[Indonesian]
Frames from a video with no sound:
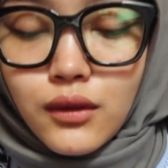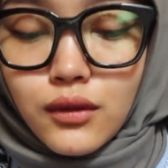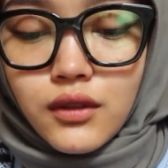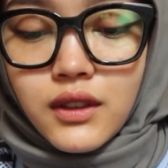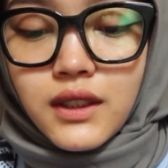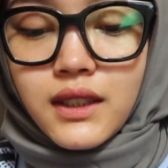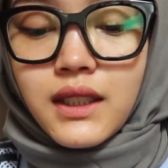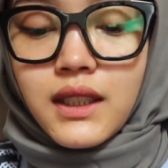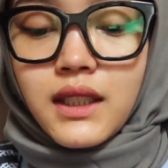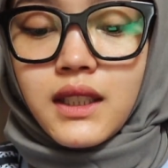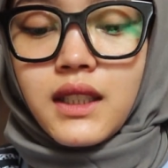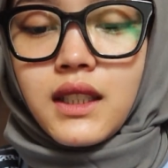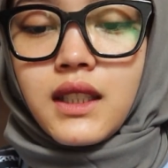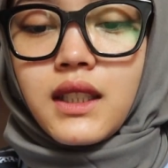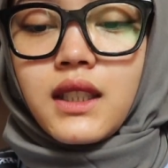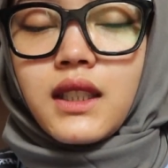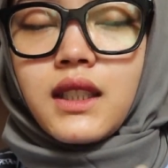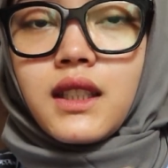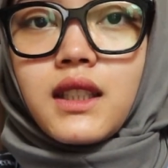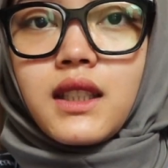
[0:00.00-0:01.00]
udah jadi
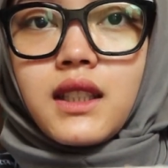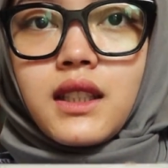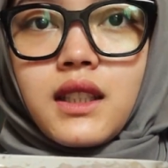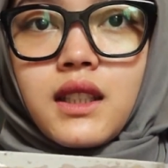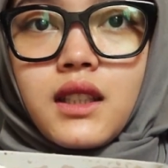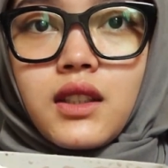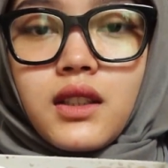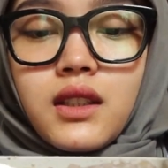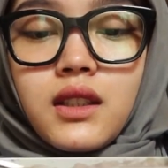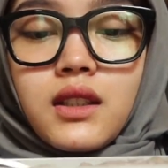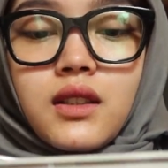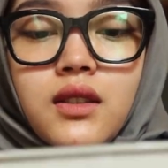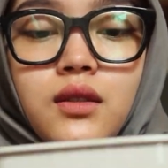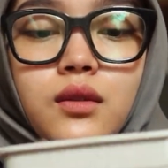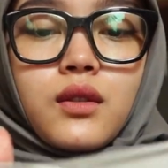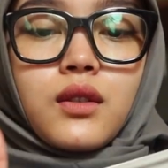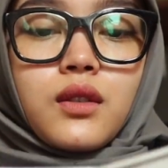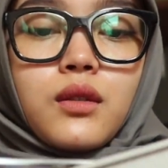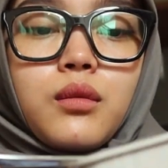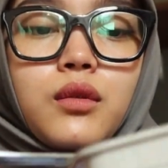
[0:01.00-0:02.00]
ini
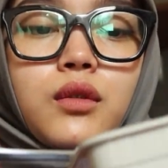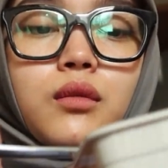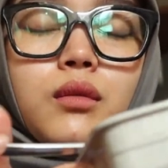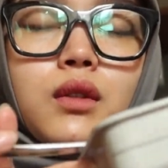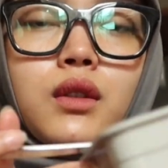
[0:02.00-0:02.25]
walaupun